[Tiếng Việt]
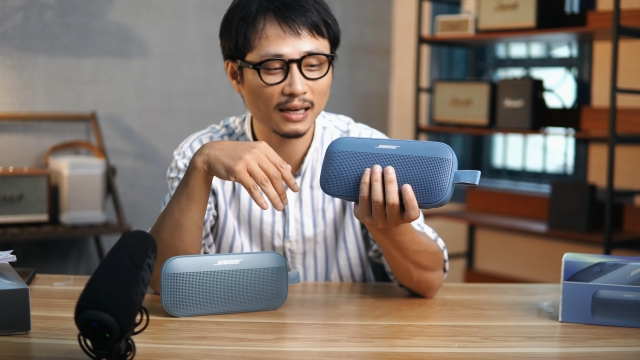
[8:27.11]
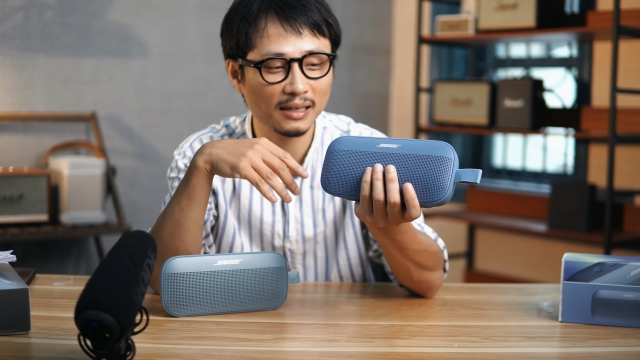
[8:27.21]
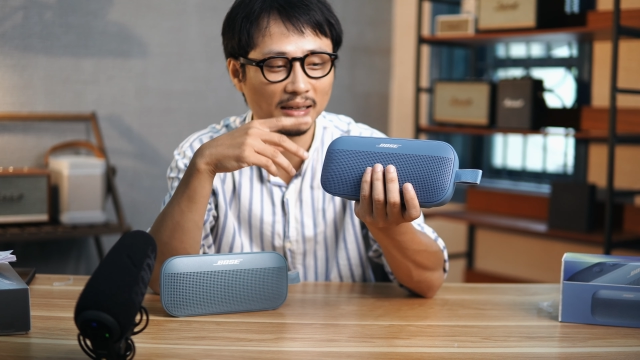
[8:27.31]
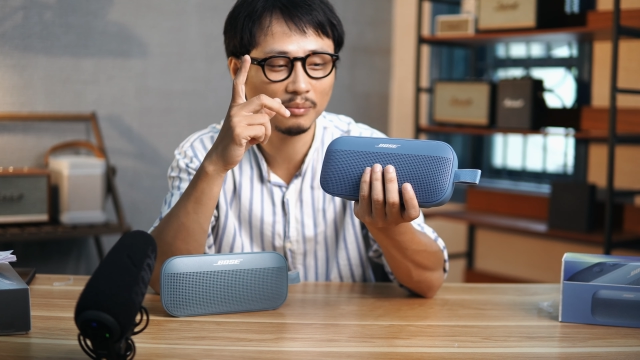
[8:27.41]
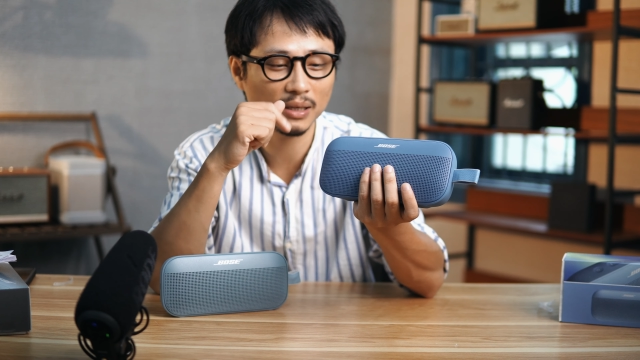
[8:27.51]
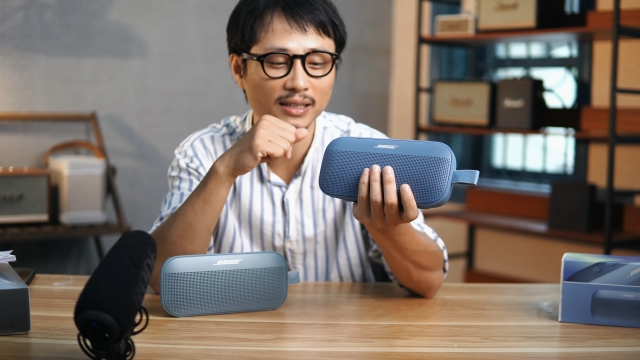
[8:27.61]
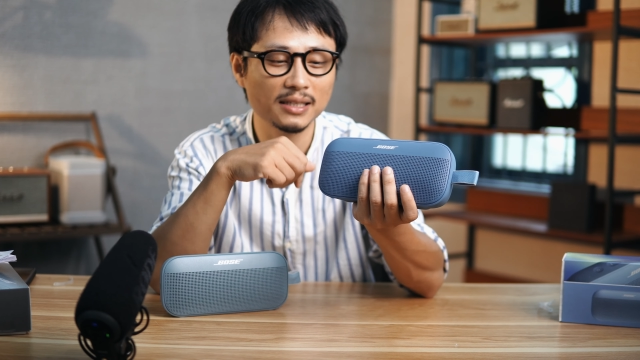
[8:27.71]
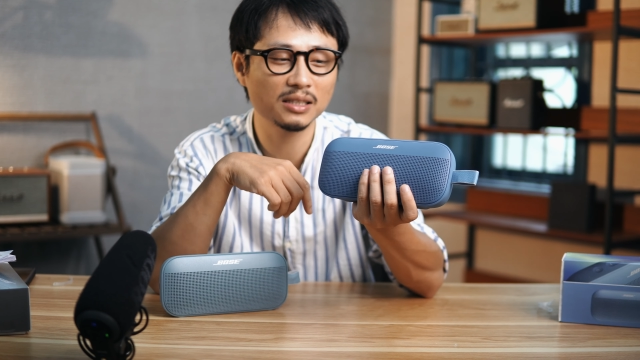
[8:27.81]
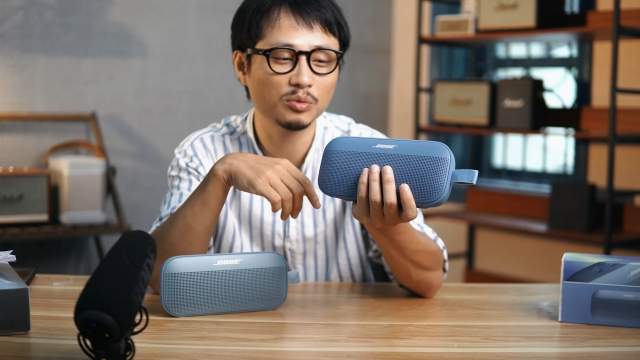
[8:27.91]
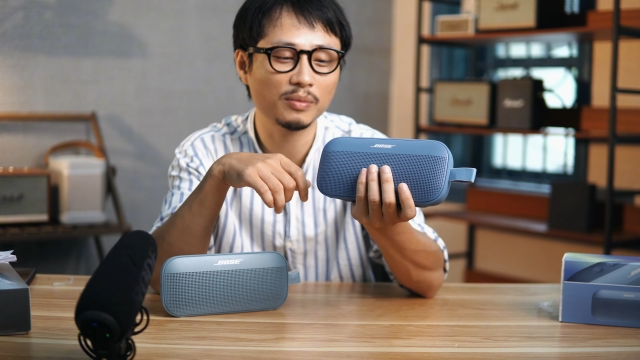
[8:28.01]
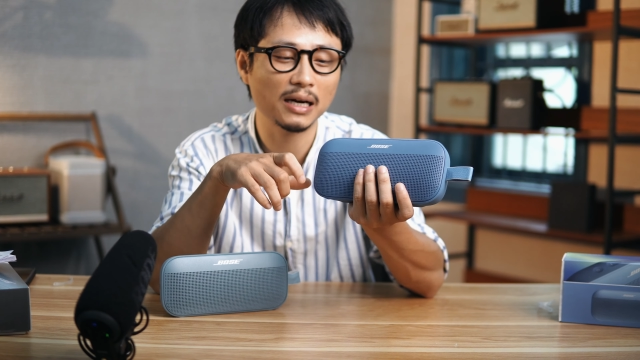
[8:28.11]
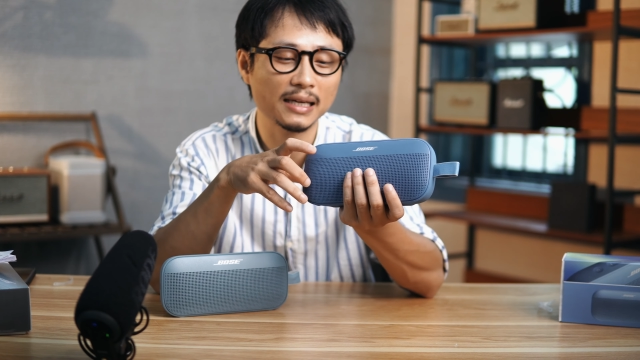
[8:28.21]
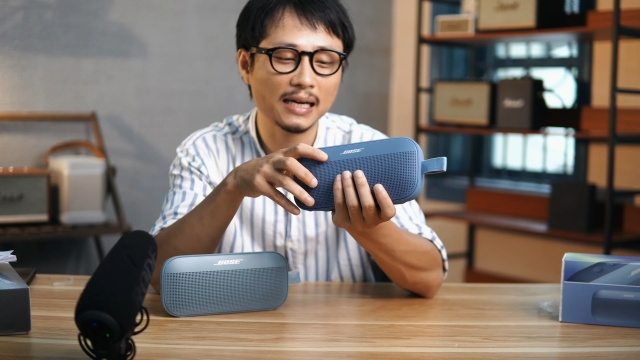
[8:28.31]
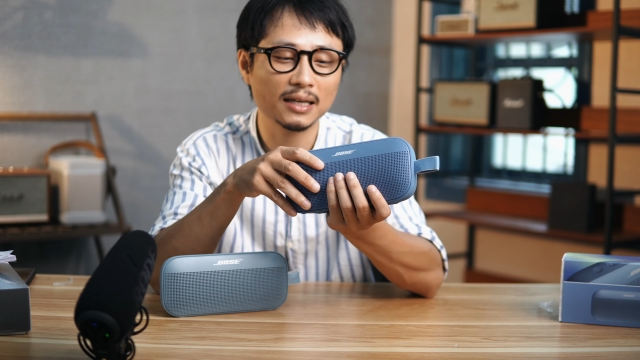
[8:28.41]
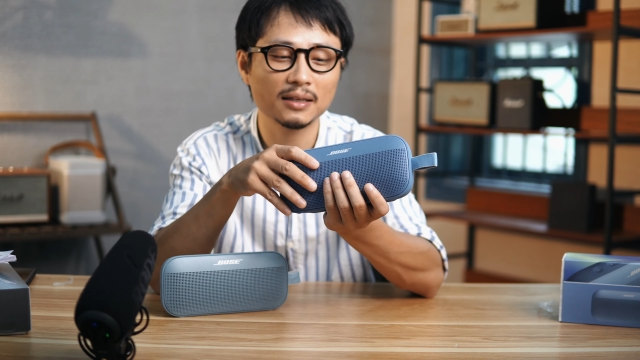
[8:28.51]
Nên là mình sẽ chơi một bài
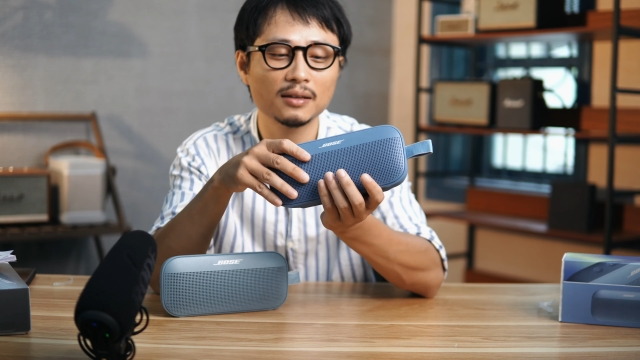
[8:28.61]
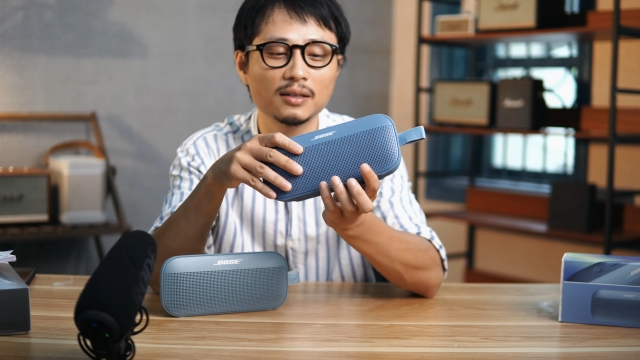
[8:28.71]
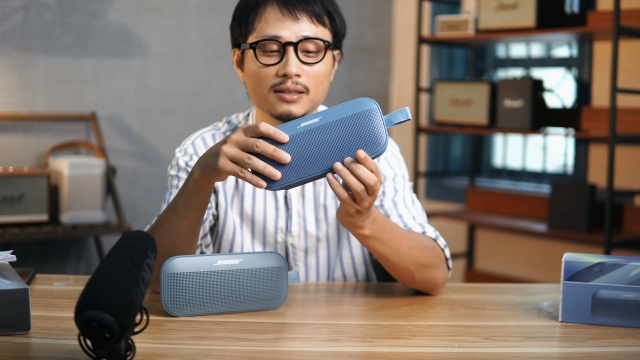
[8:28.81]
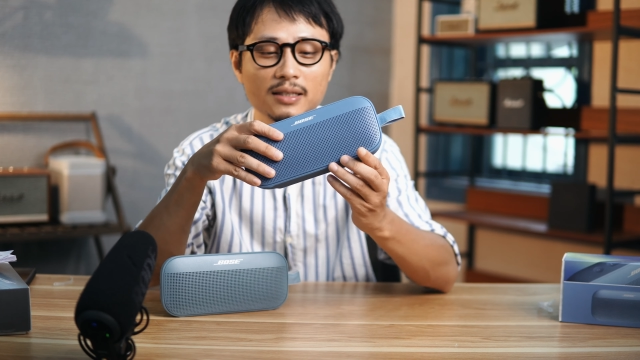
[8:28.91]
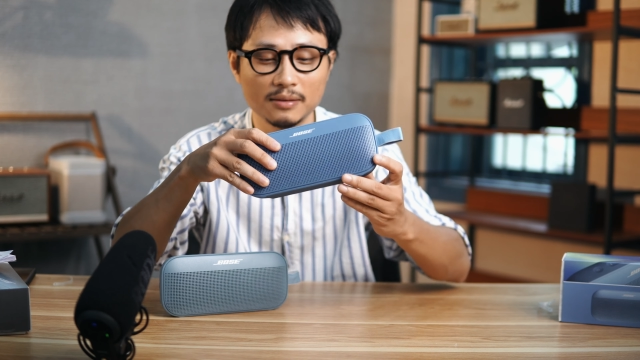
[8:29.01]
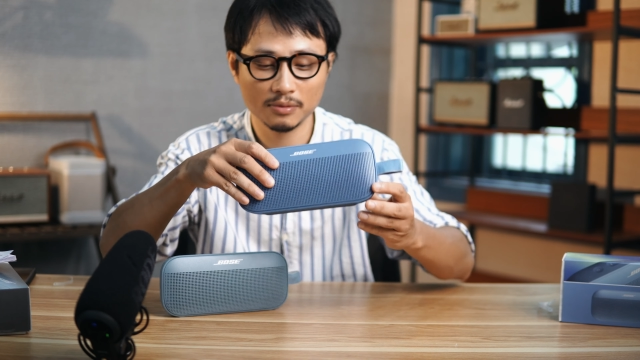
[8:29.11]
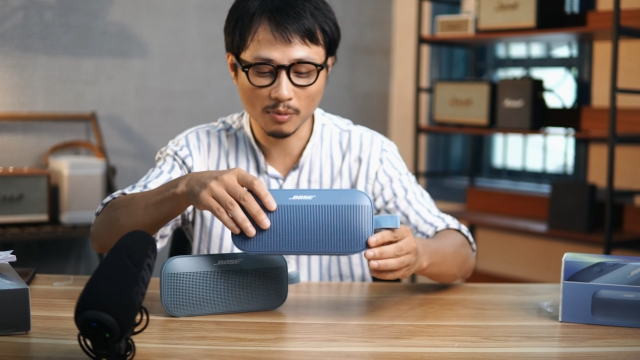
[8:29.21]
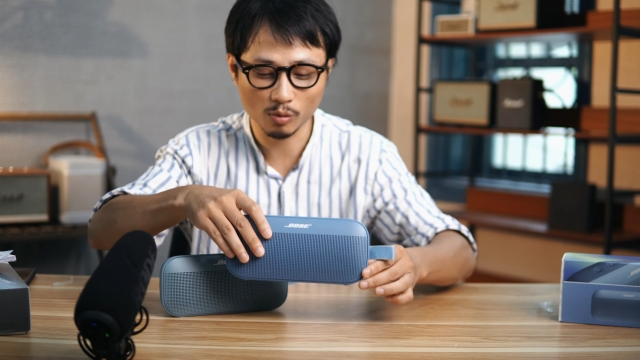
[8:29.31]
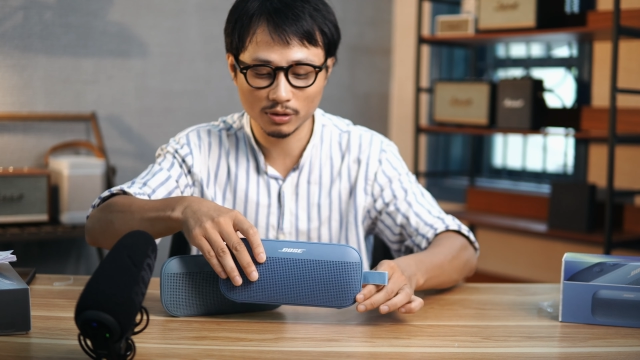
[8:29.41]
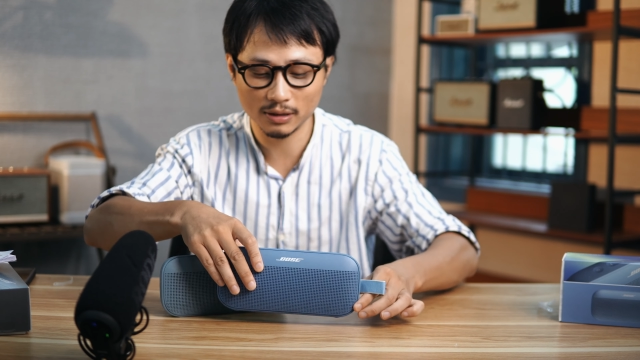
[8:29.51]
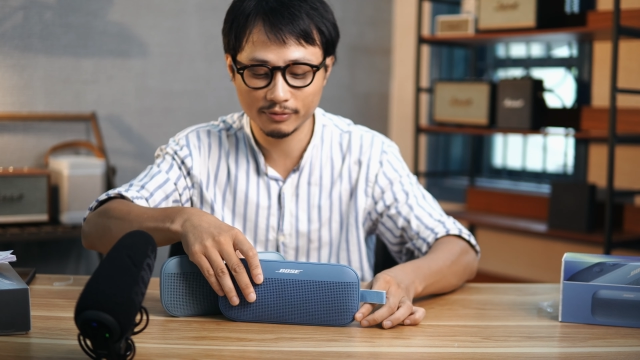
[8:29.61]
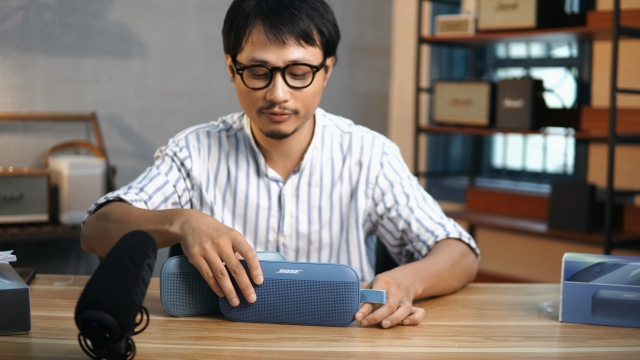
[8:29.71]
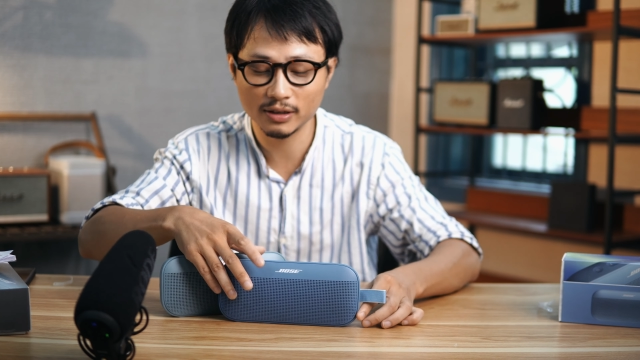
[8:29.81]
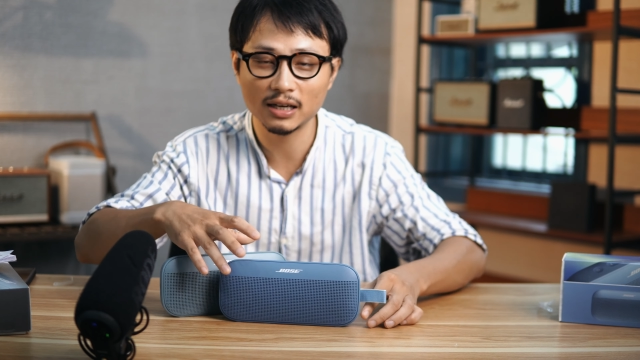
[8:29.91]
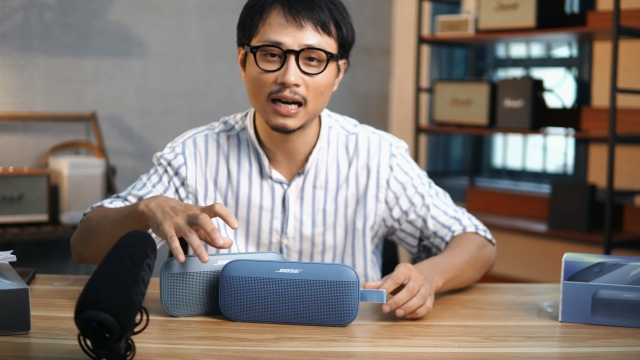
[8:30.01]
nhạc trên Bowserling
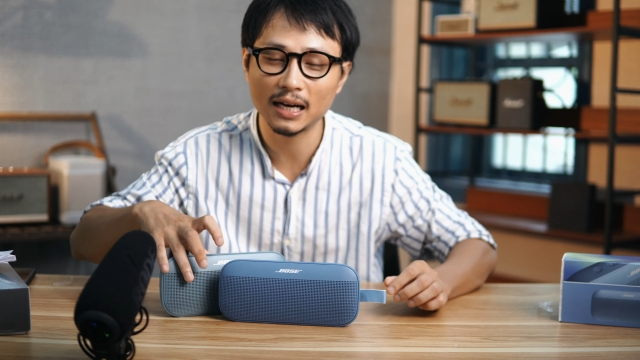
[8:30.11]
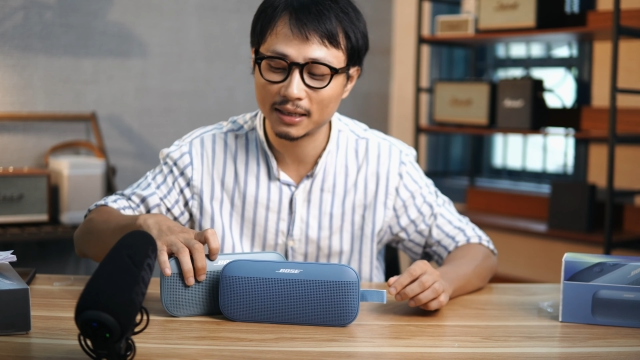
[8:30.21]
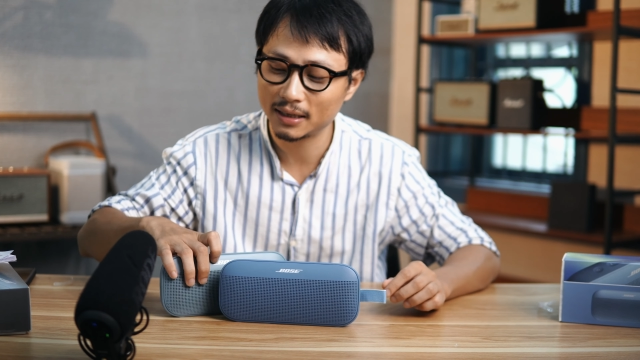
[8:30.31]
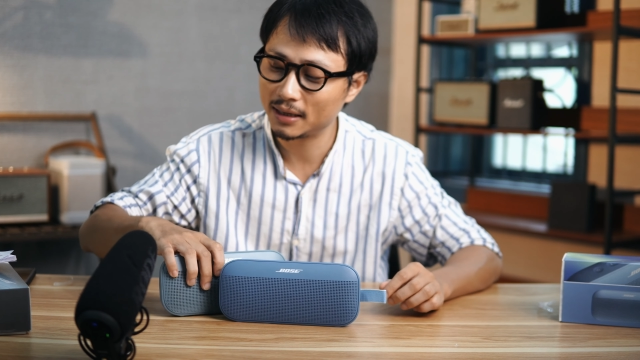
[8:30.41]
Flavor 2